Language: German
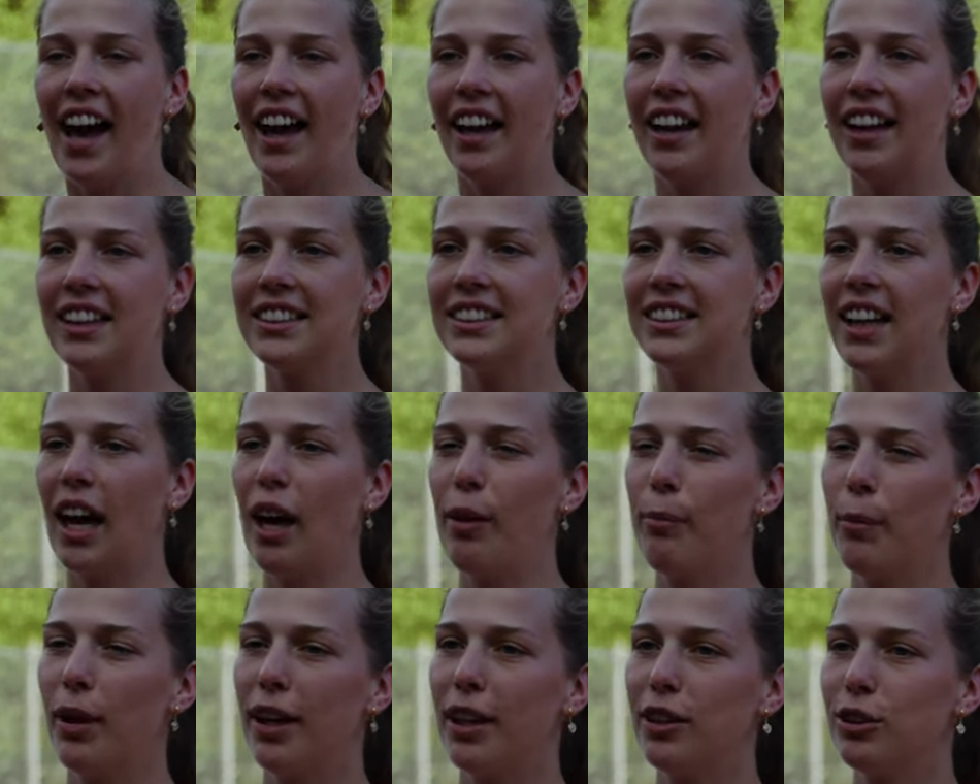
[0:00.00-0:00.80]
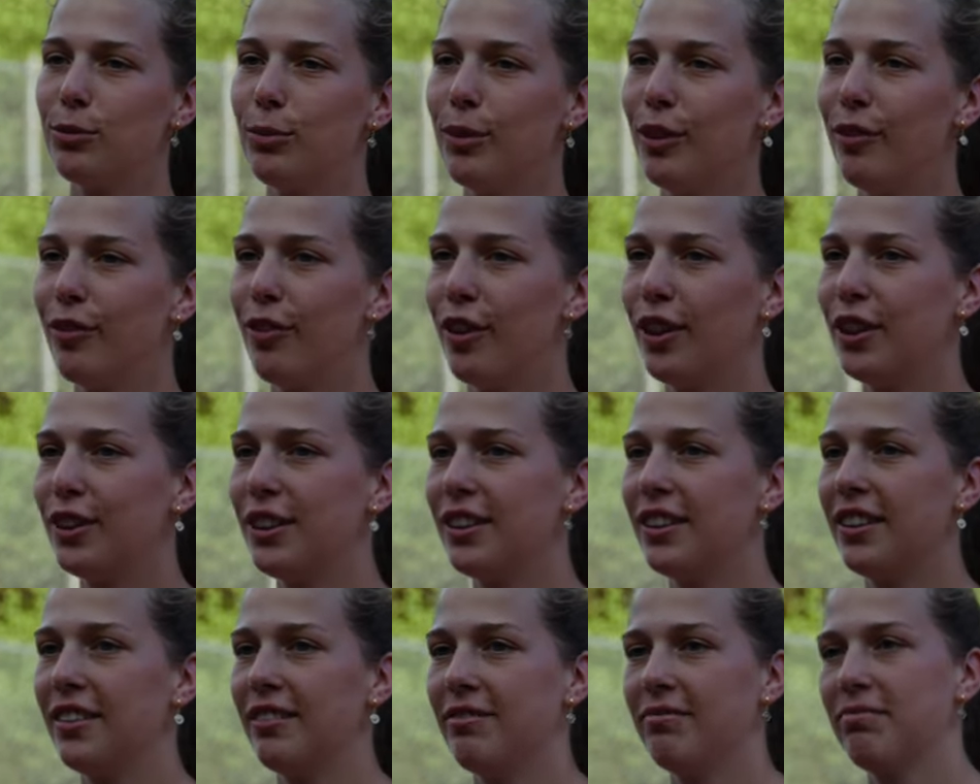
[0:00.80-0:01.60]
das Time-Management
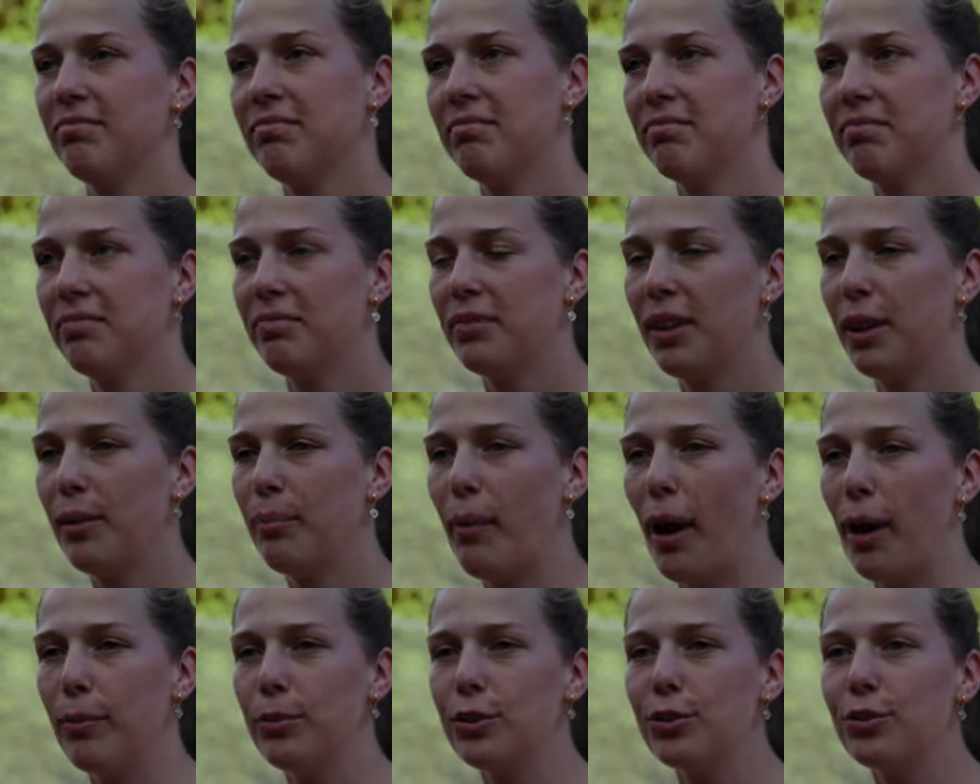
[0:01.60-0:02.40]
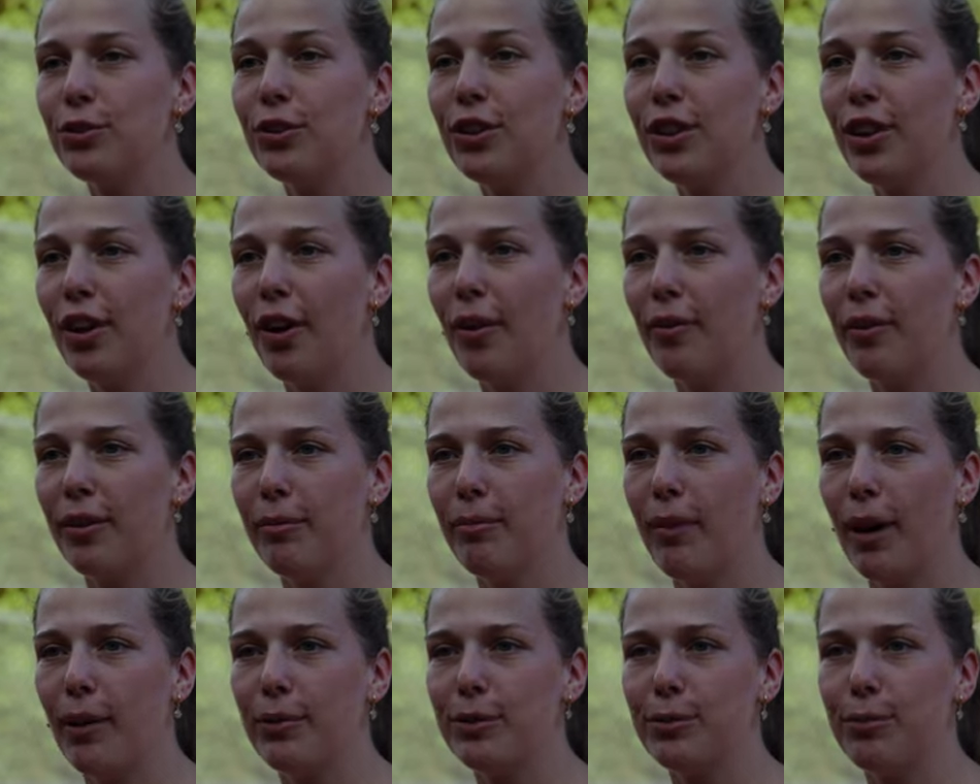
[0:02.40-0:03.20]
von meinem Studium
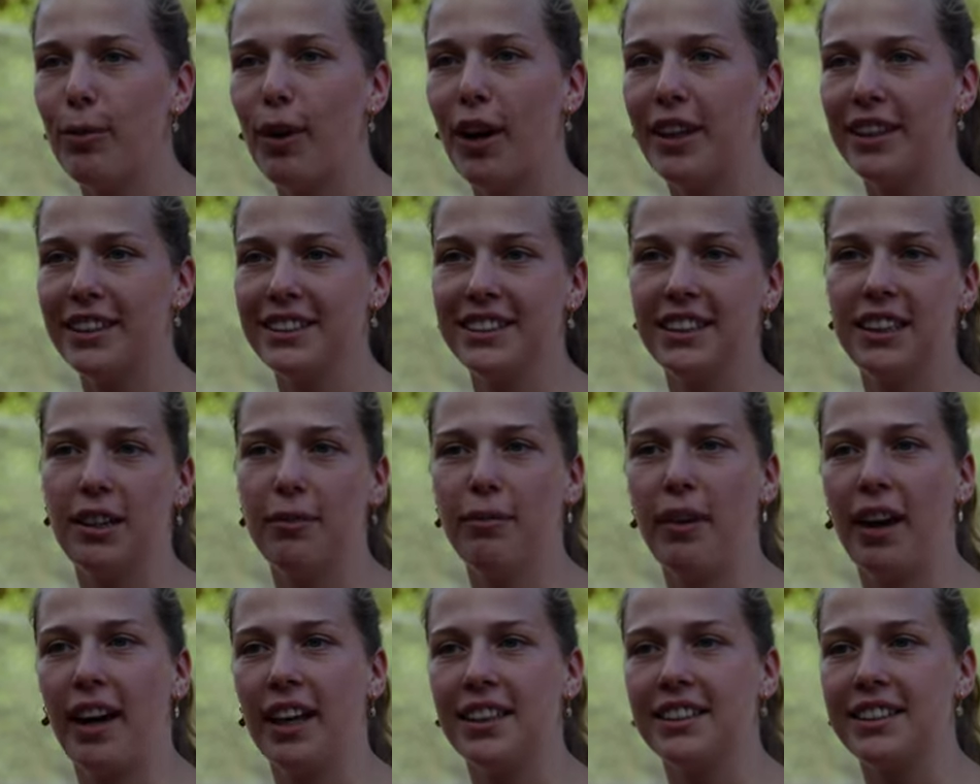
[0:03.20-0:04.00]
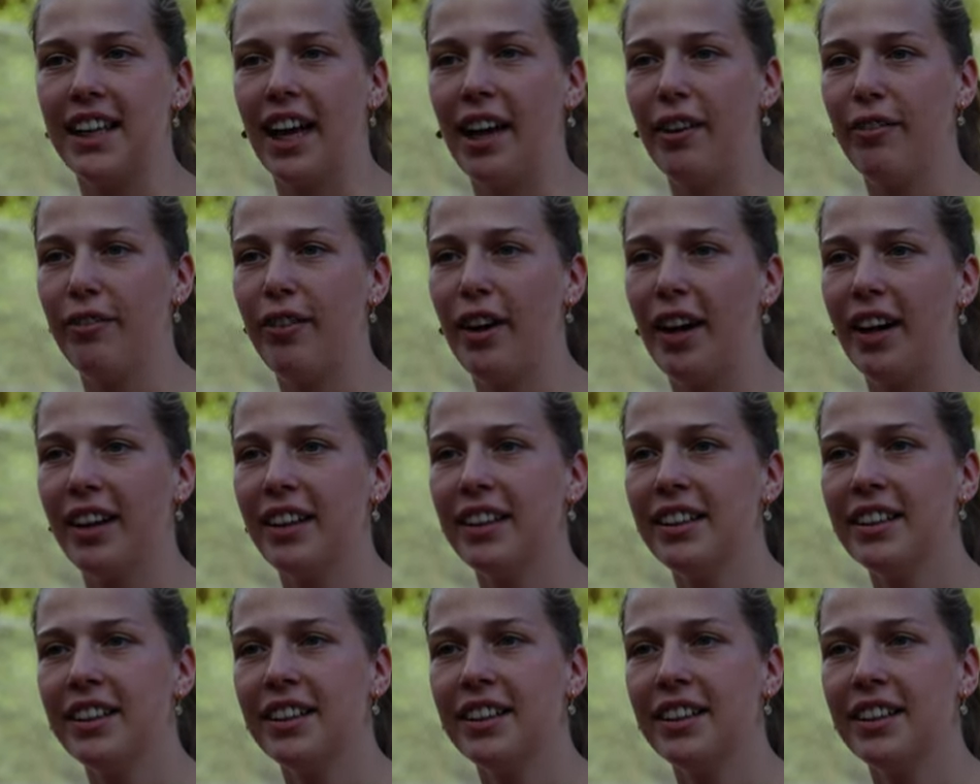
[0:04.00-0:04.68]
und meinem Sport ist nicht immer ganz einfach,